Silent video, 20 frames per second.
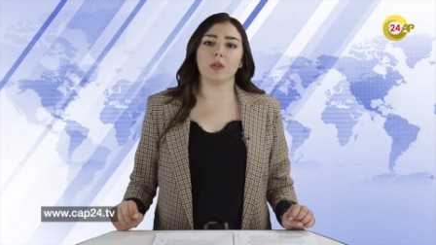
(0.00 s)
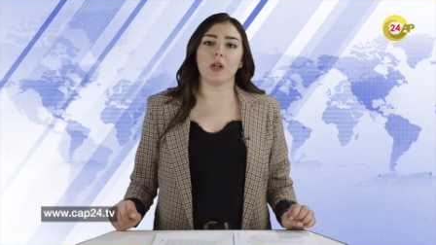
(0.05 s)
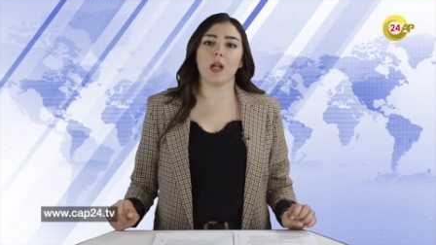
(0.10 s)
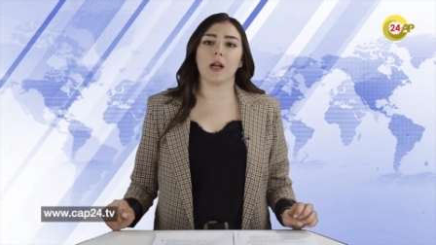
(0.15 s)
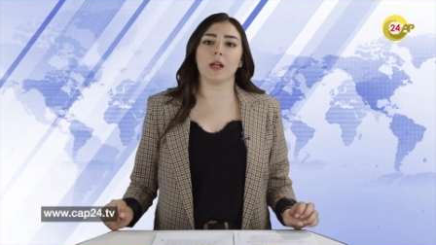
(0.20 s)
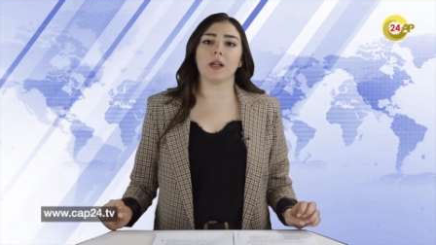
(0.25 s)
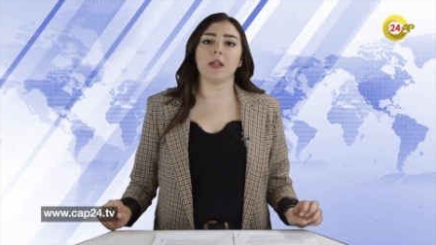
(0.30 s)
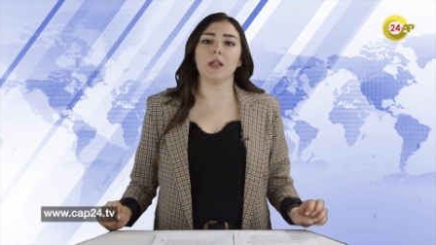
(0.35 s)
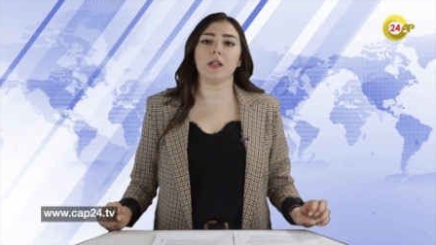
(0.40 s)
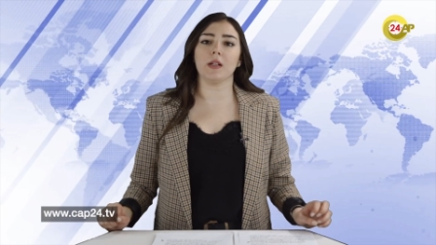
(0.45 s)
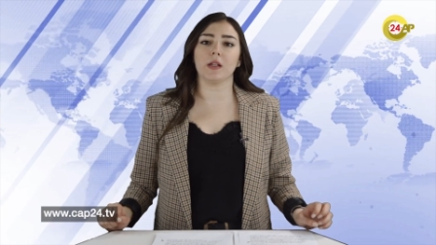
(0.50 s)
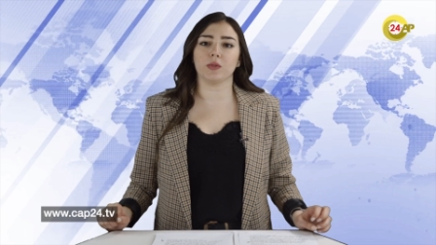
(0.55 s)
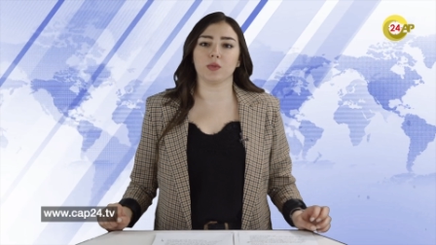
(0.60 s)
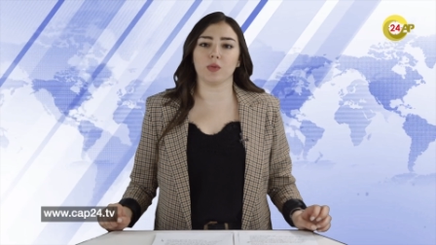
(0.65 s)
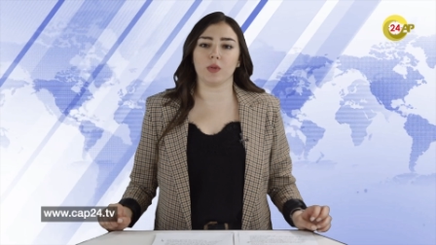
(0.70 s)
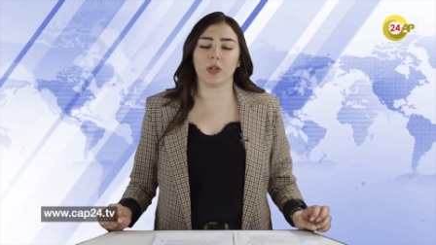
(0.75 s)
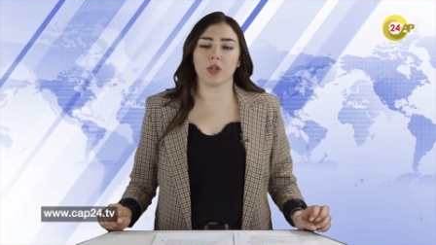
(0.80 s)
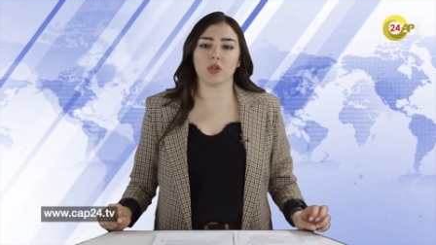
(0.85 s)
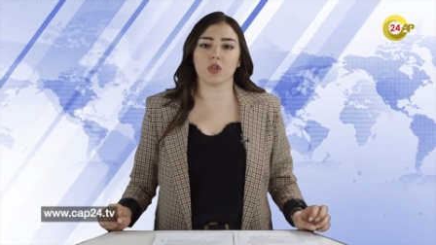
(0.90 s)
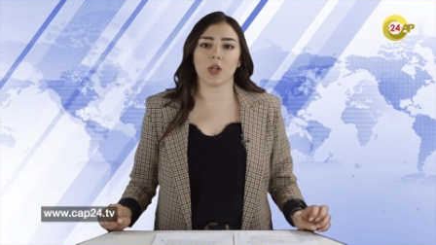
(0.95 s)
الأخيرة
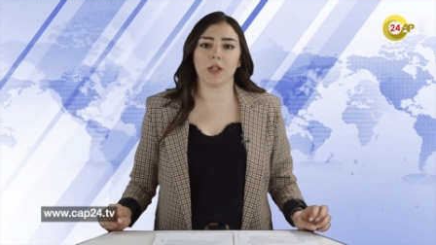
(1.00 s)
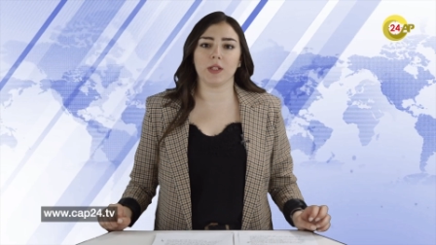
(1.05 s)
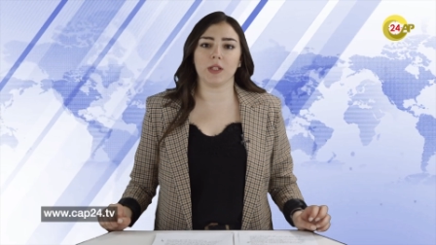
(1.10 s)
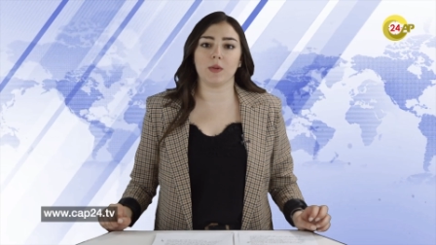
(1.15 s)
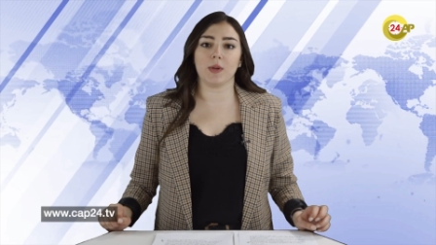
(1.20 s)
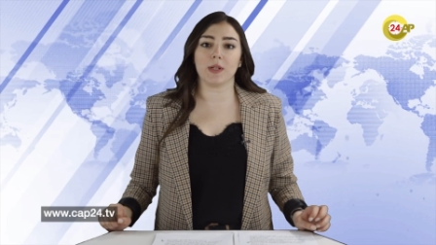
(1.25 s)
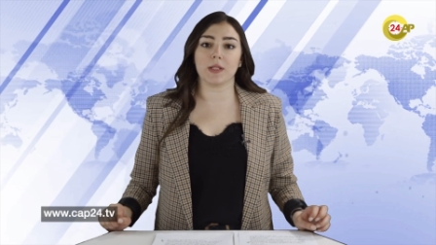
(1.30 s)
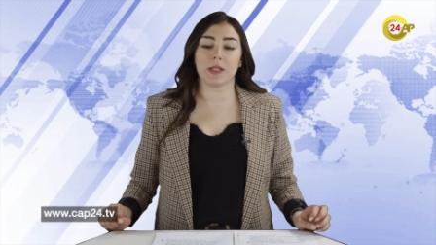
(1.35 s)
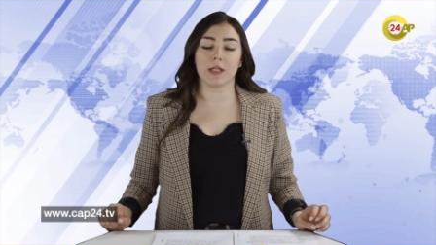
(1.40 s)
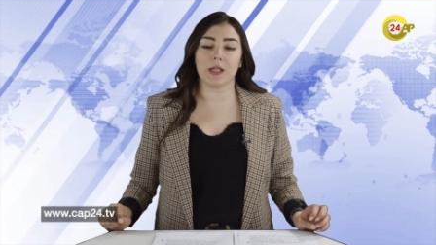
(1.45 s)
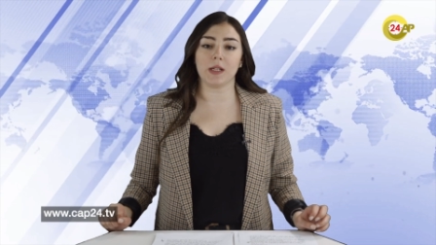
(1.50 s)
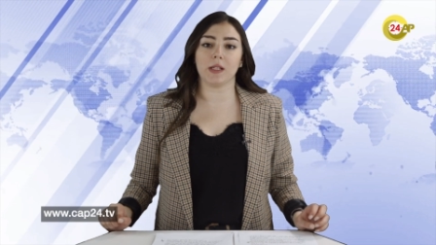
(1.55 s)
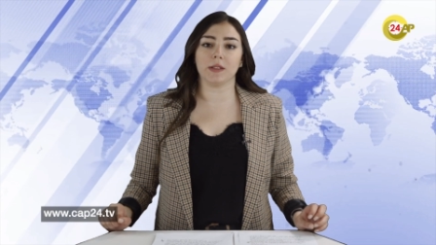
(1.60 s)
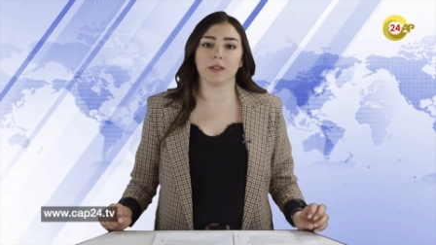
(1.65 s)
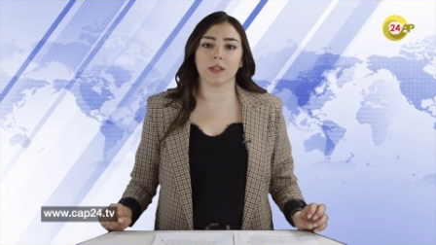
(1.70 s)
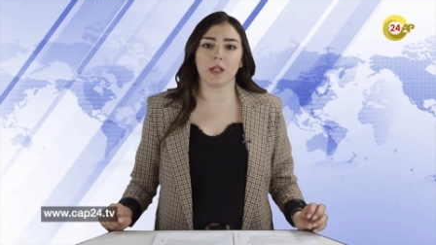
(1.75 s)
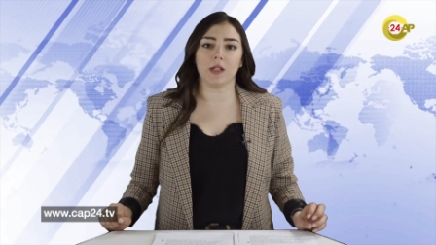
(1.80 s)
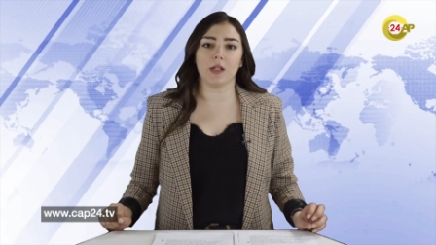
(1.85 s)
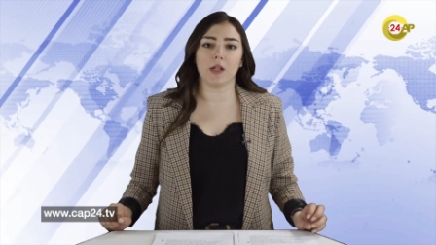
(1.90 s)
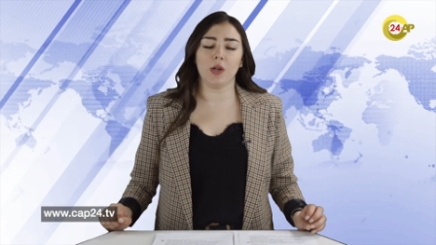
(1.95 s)
لإيجاد
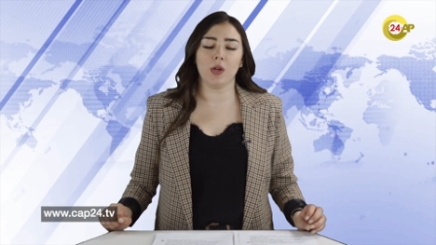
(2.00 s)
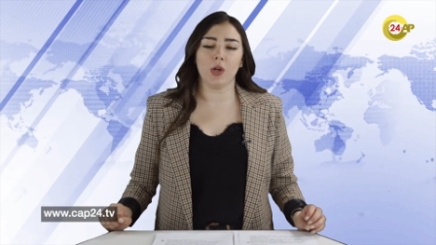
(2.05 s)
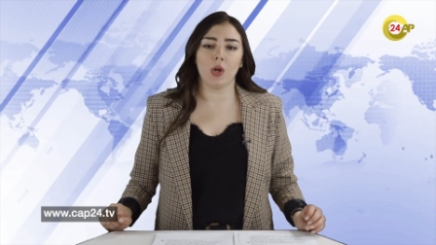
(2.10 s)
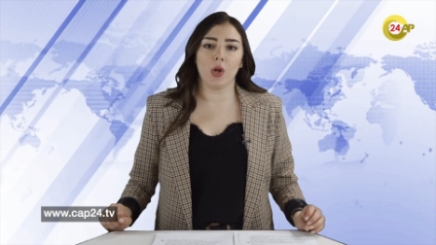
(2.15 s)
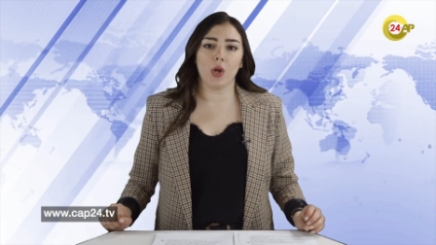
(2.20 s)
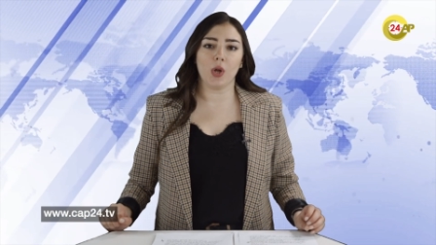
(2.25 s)
وسيلة